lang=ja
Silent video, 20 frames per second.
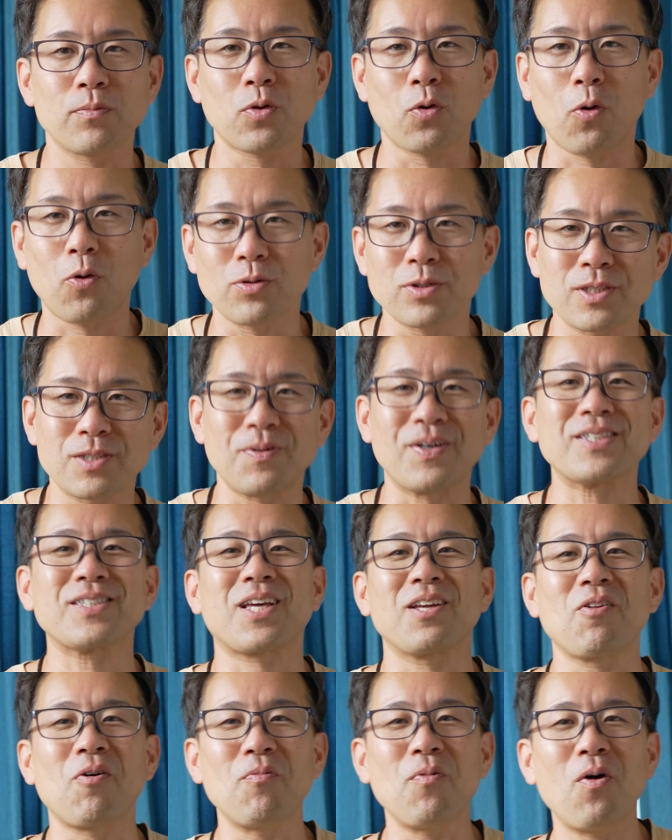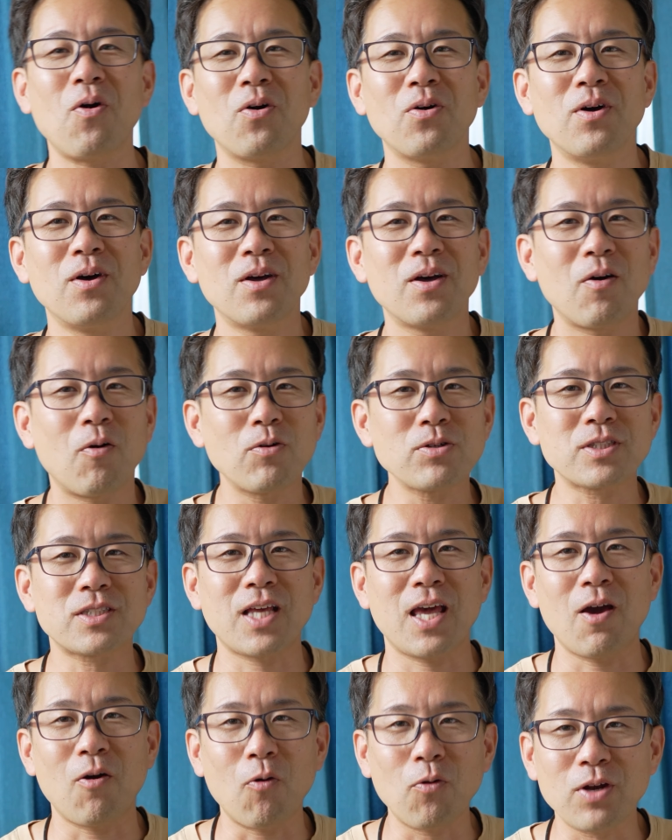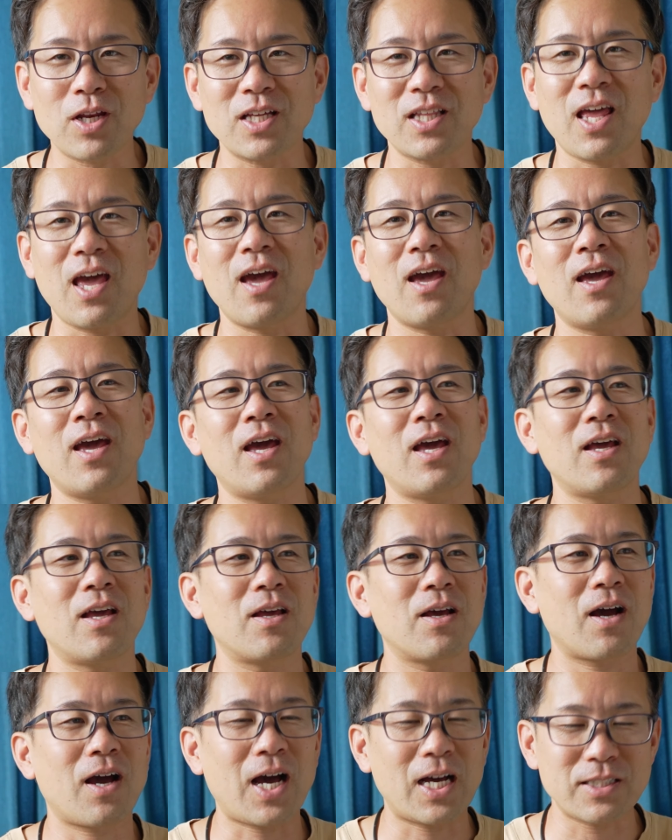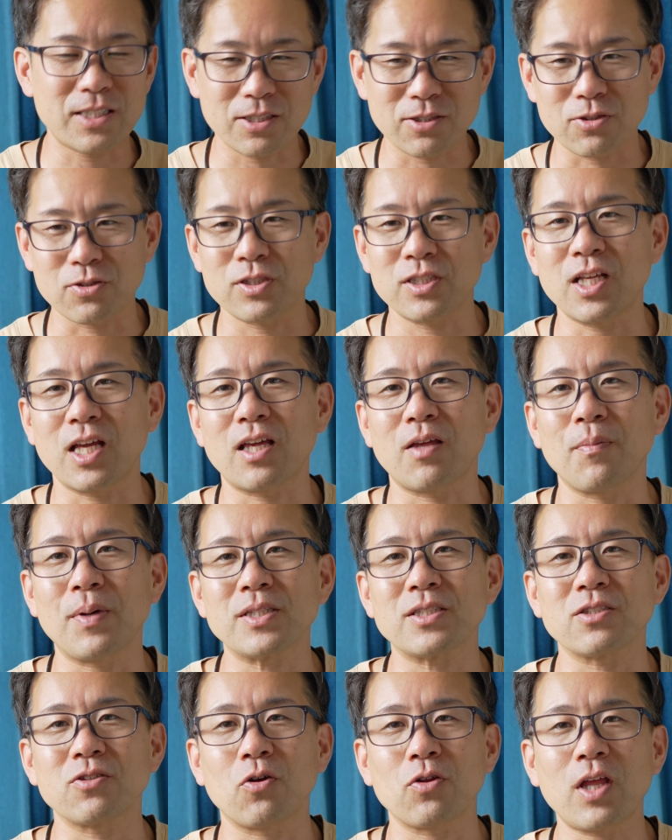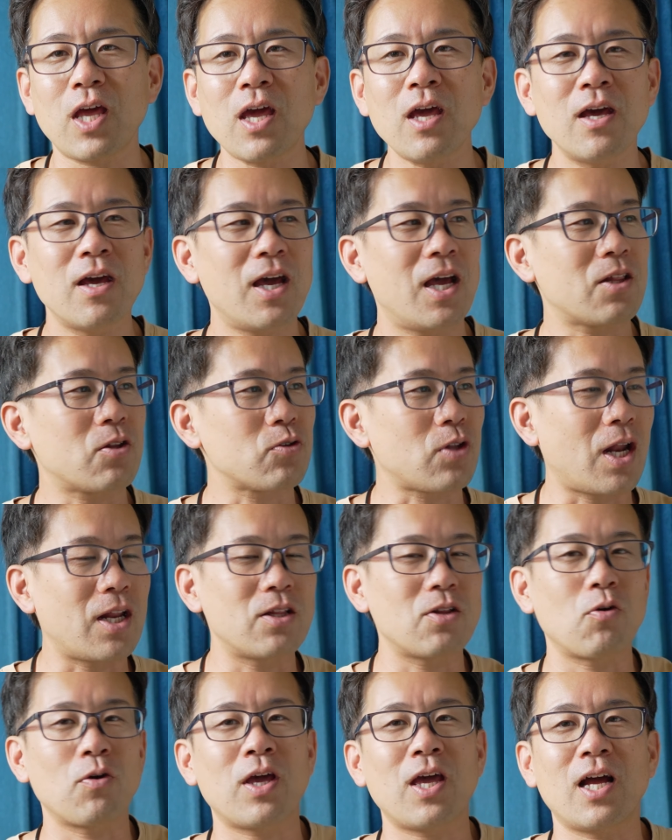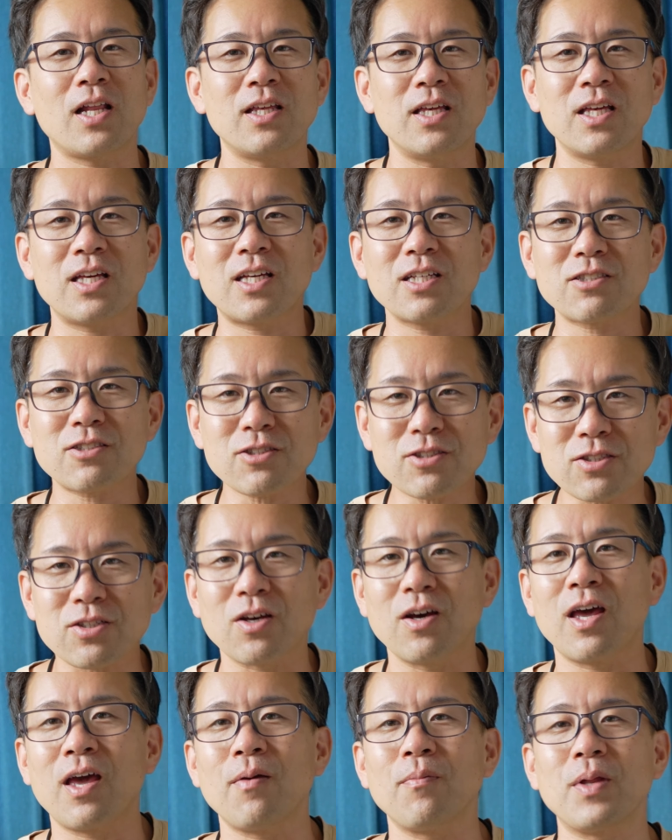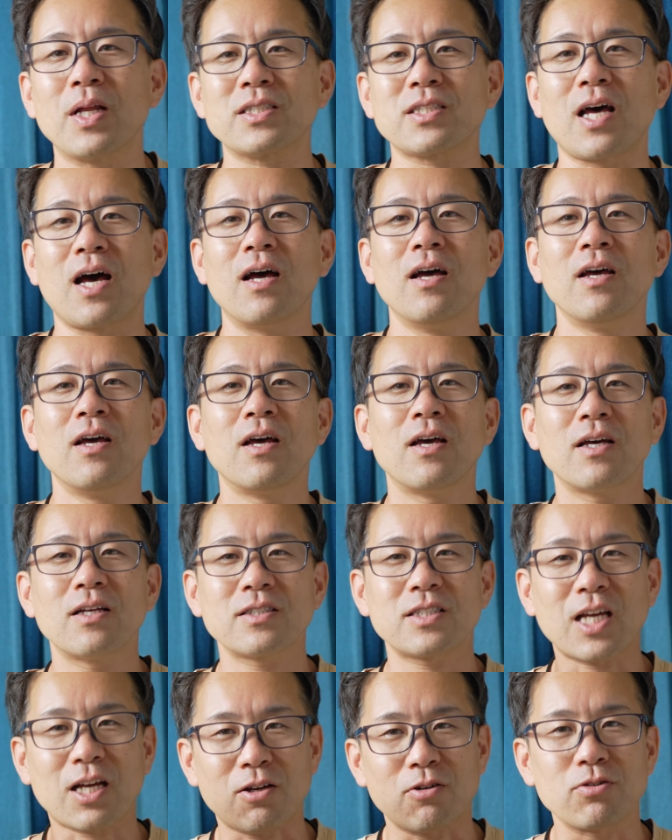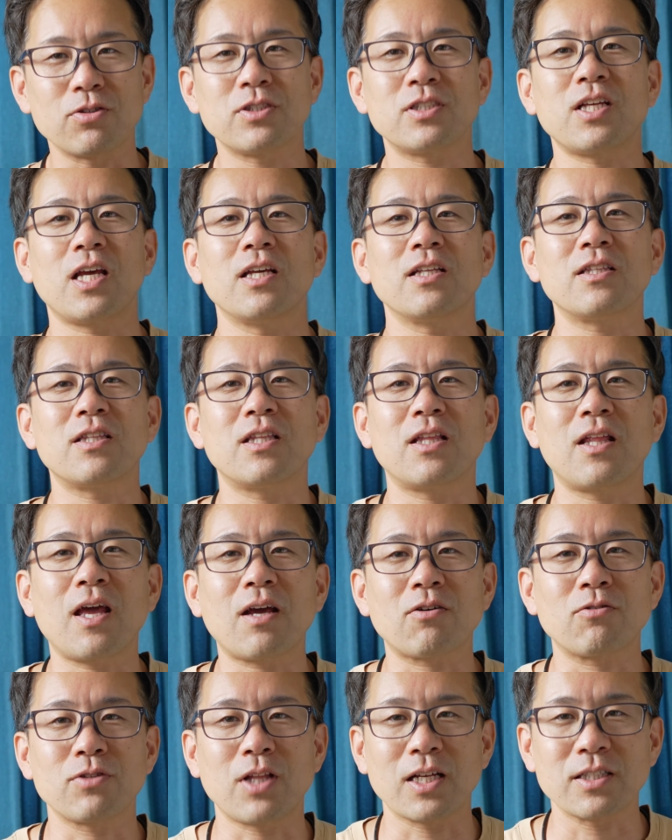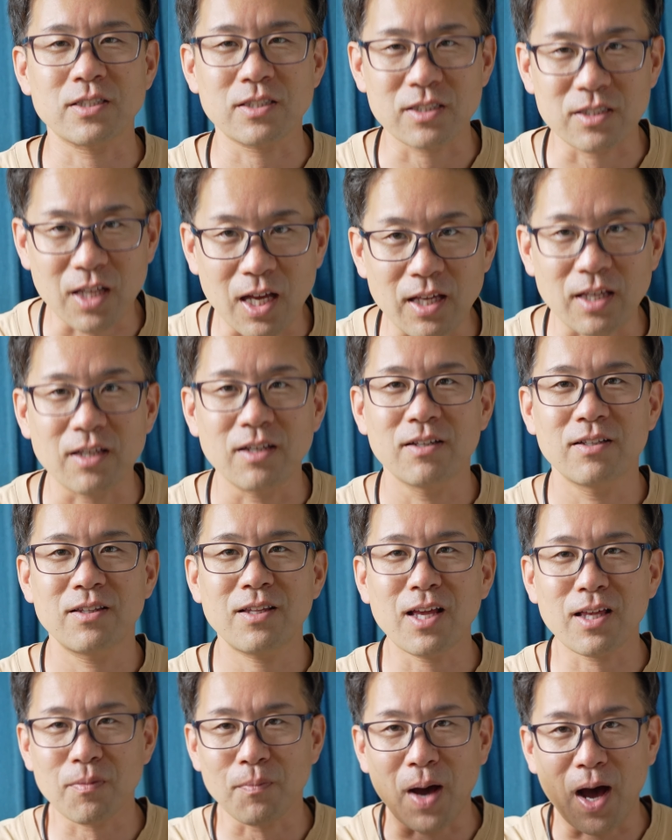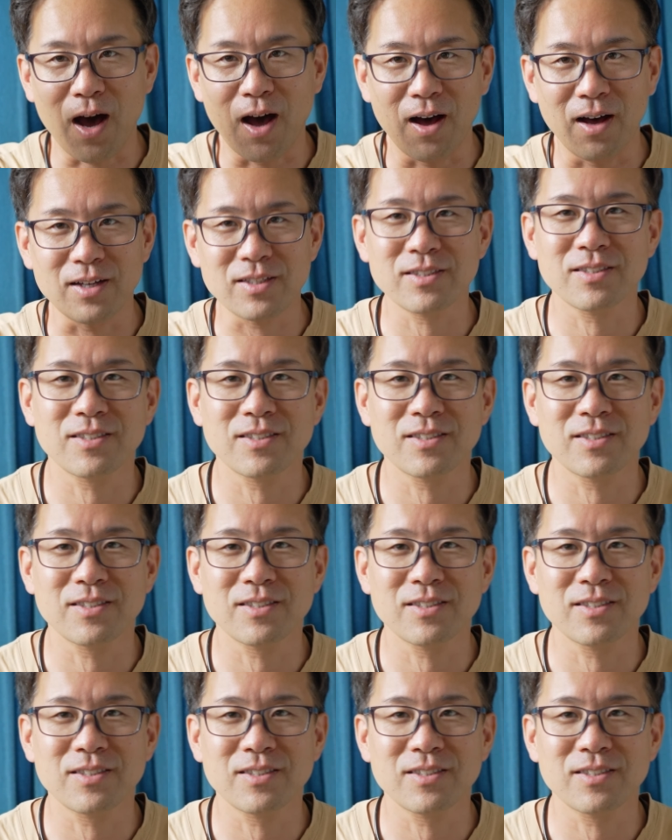ドローンしますけども、音声オンリーで、え解説していきますので、え隣の部屋に行きつつ、え皆さんチェックしていってください。で行きま